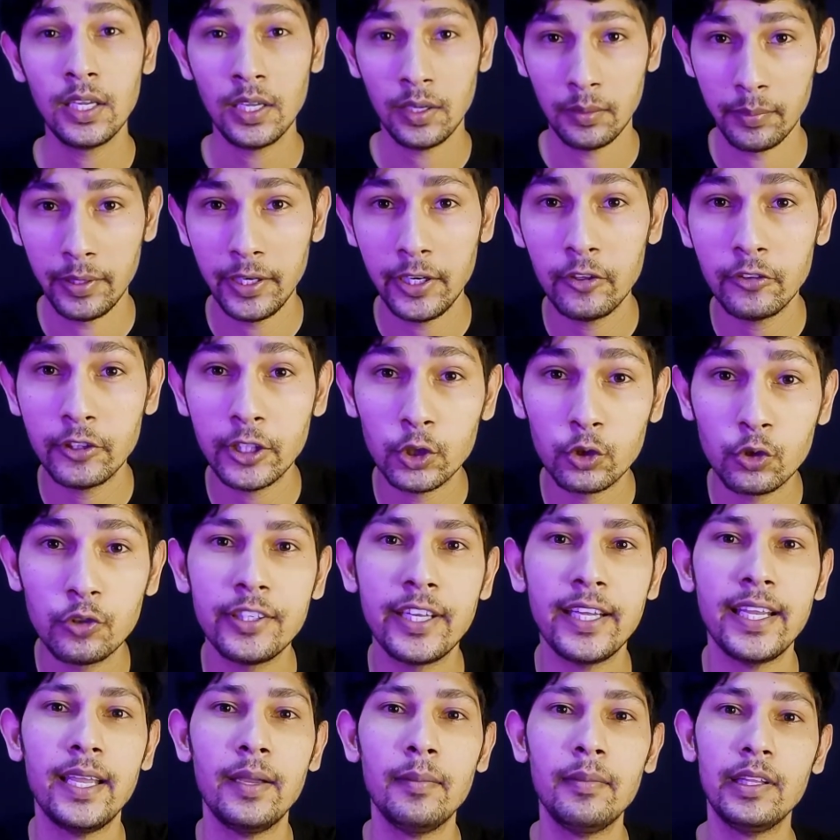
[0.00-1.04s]
ভিডিওতে
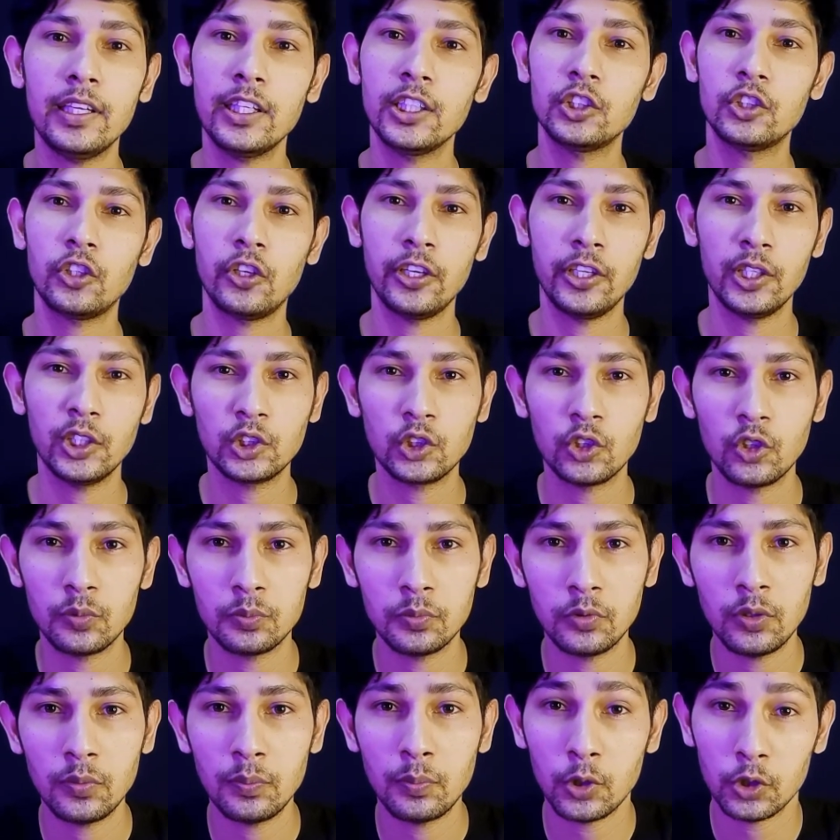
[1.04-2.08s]
দুটা অ্যাপ্লিকেশন ইউজ
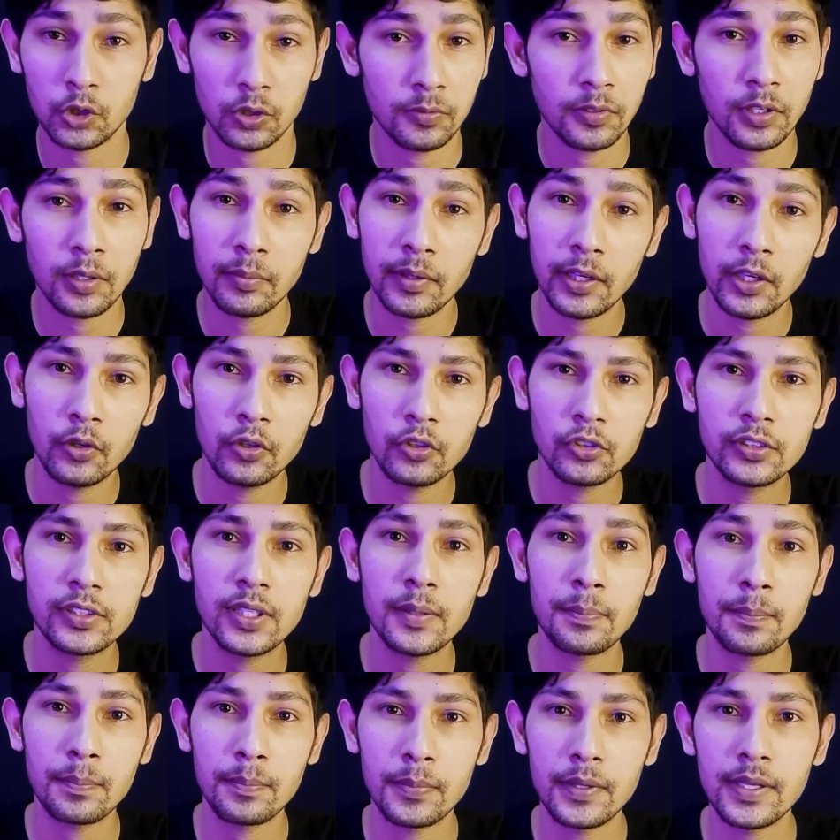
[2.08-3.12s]
করব প্রথম নাম্বার
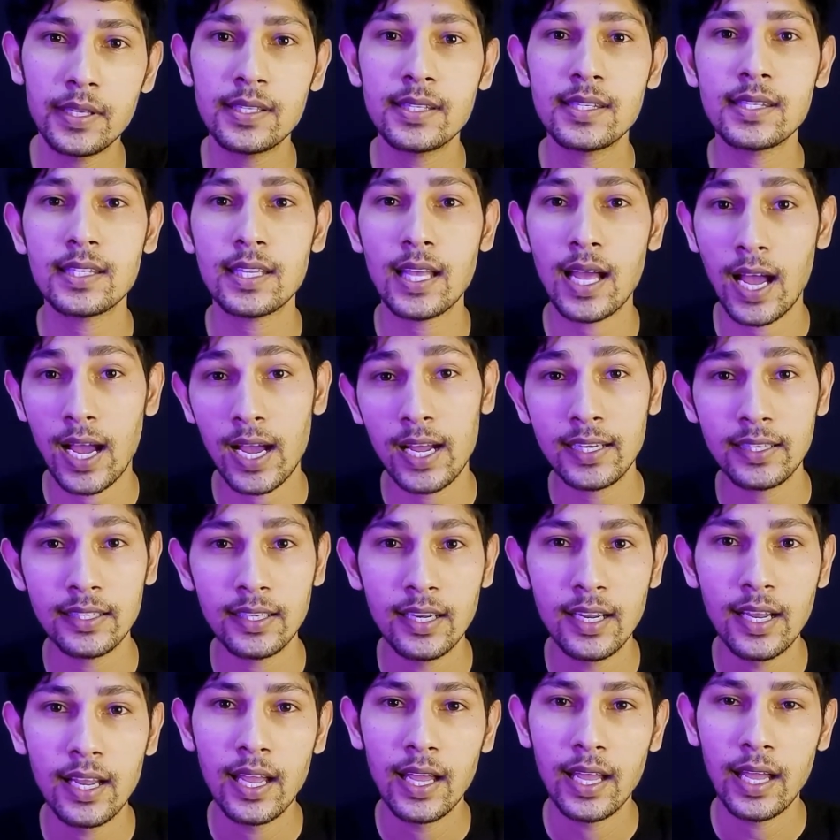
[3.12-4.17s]
হচ্ছে পিস আর্ট
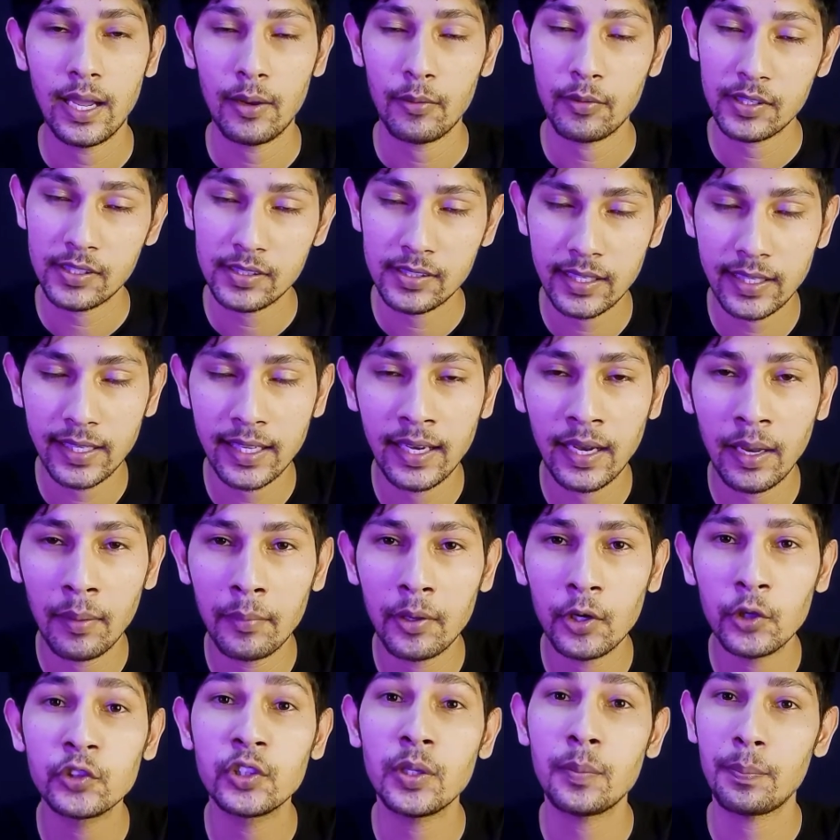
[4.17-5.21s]
এবং সেকেন্ড
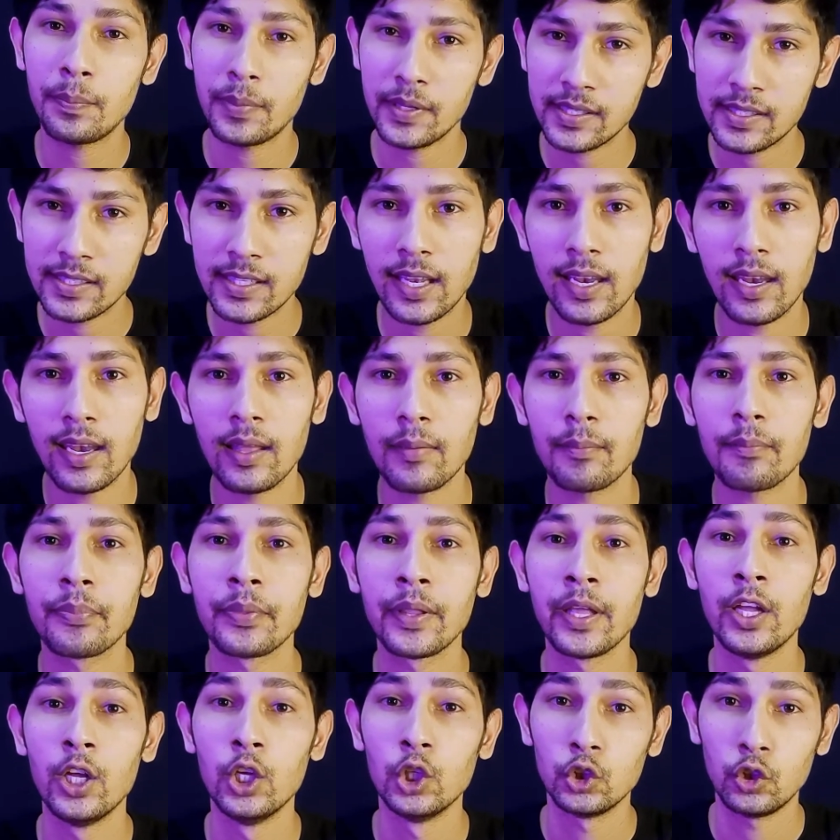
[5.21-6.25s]
নাম্বার হচ্ছে পিক্সেল ল্যাব
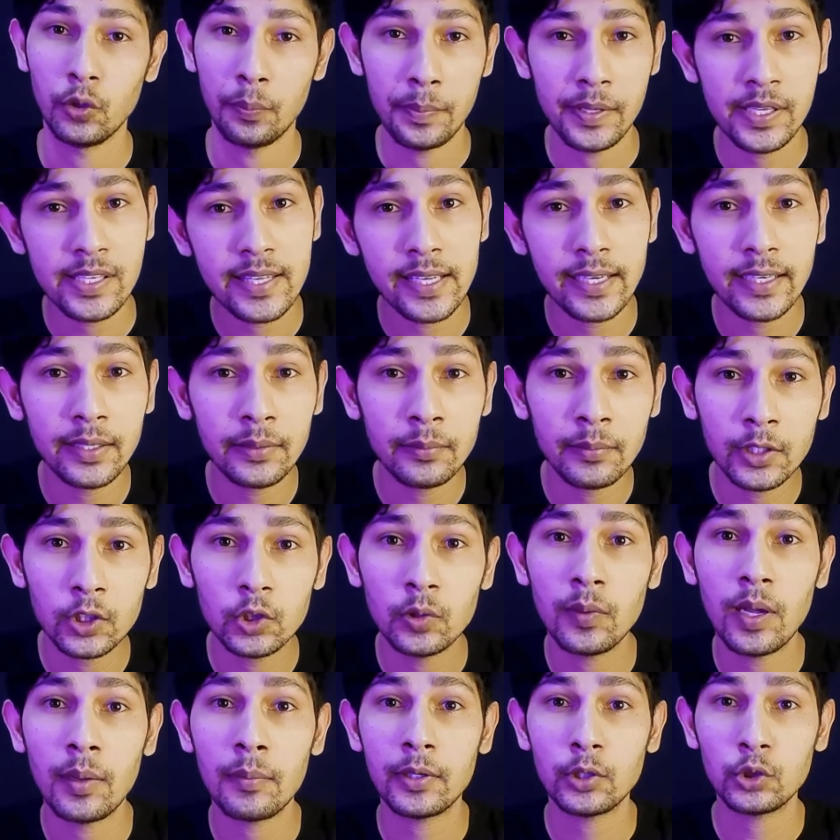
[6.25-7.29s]
তো পিস আর্টের
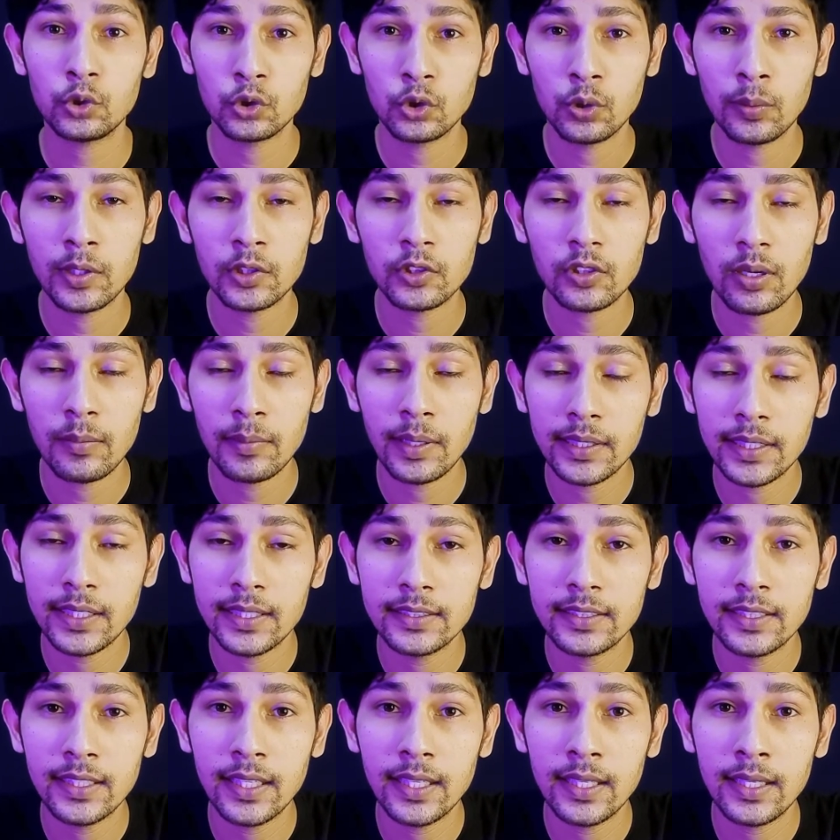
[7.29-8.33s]
মাধ্যমে আমরা শুধুমাত্র আমাদের
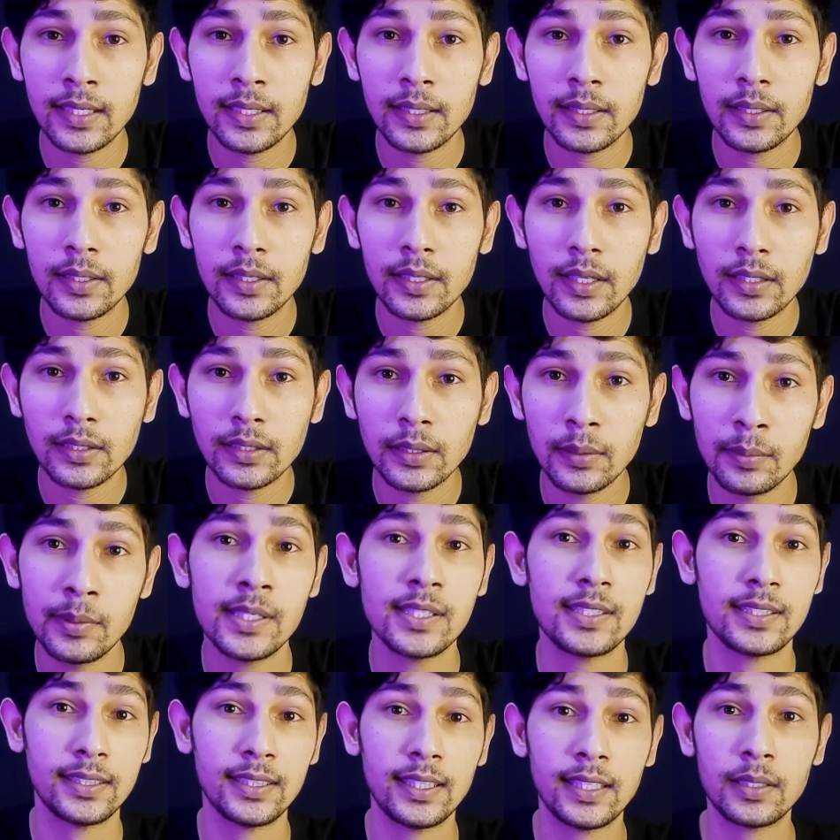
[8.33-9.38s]
যে
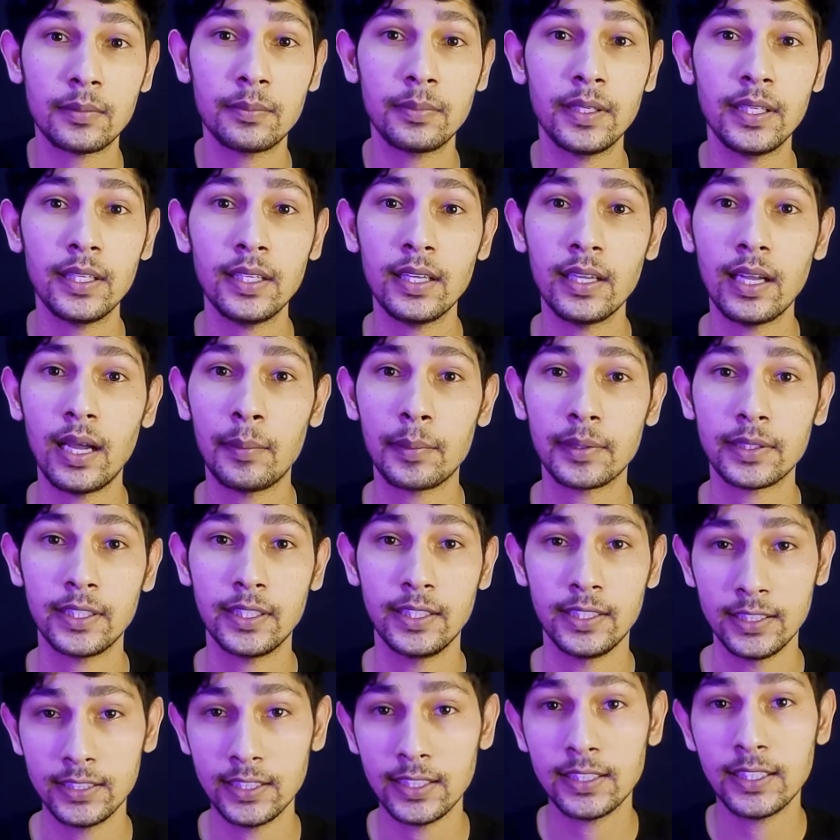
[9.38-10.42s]
ইমেজটা থাকবে আমাদের
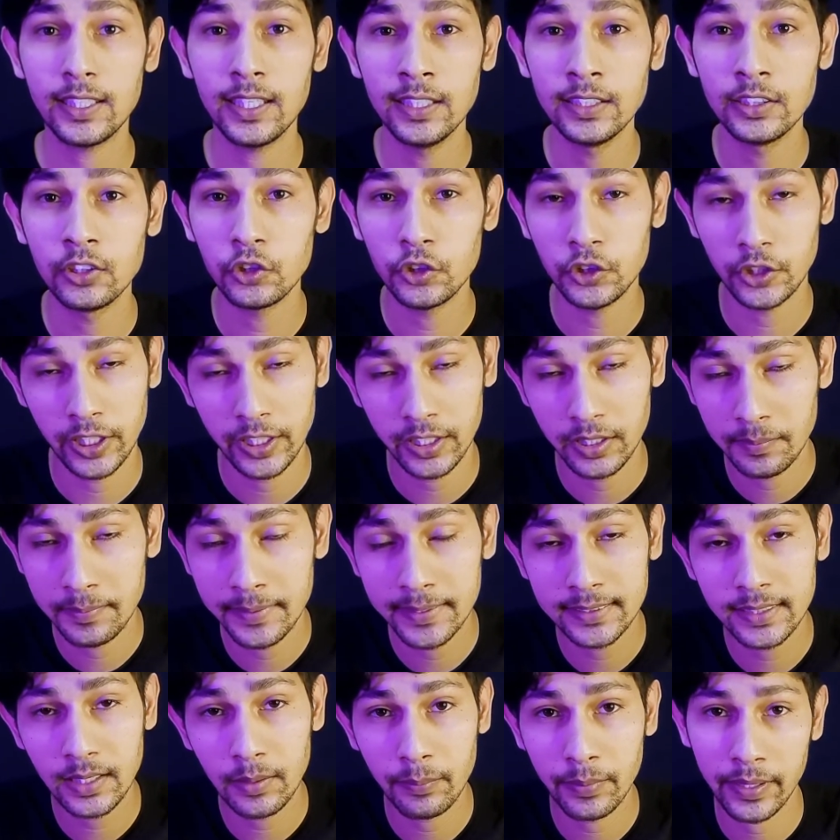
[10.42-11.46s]
নিজেদের তো সেই
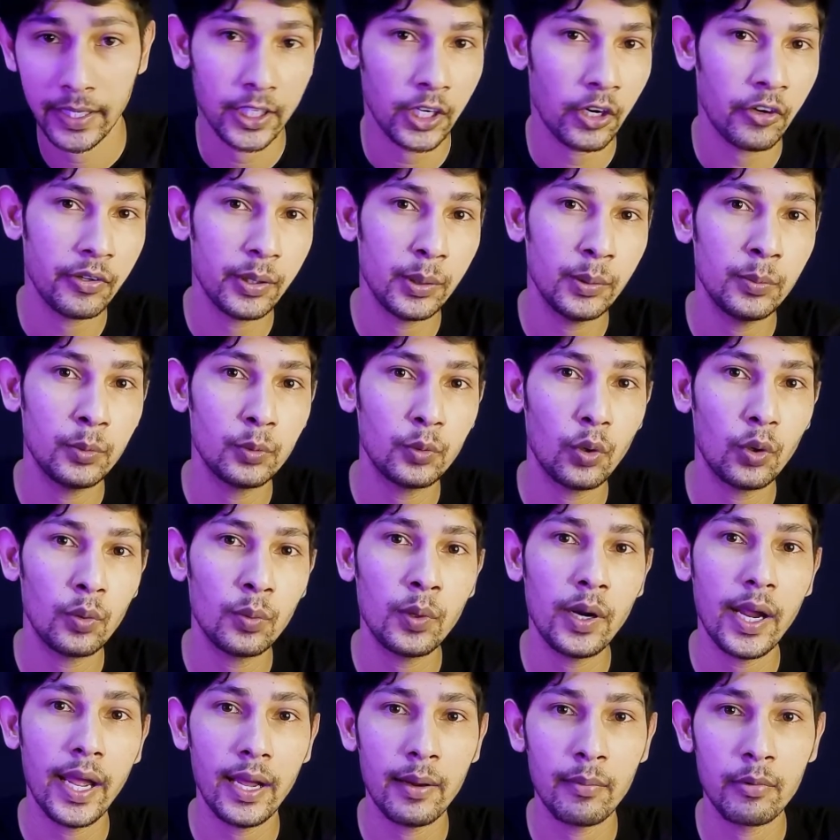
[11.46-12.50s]
ইমেজের ব্যাকগ্রাউন্ড রিমুভ
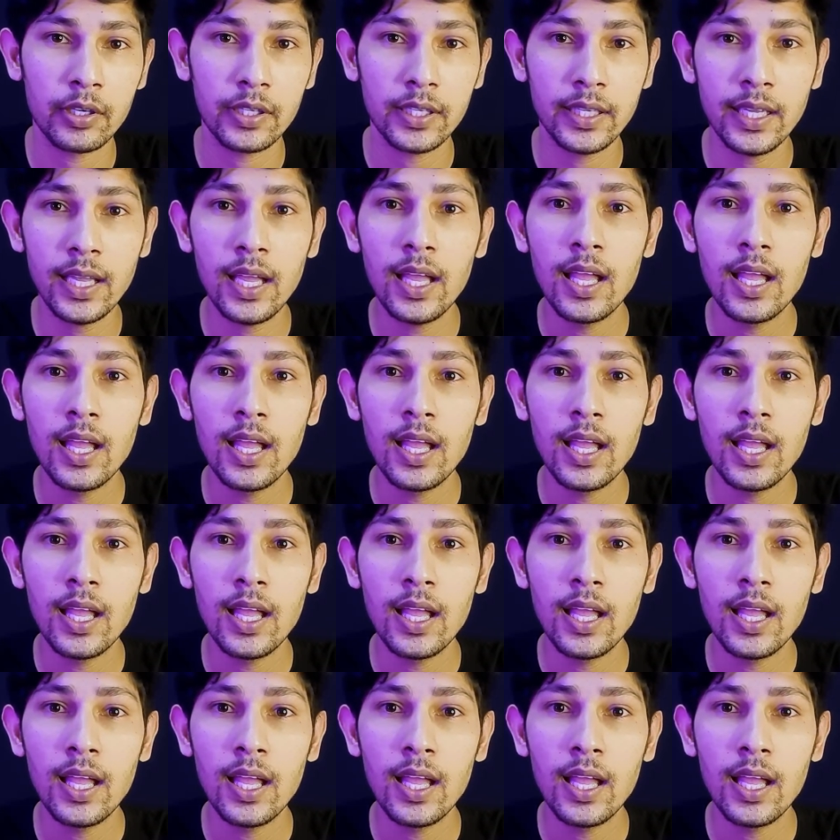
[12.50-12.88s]
করবো এমনকি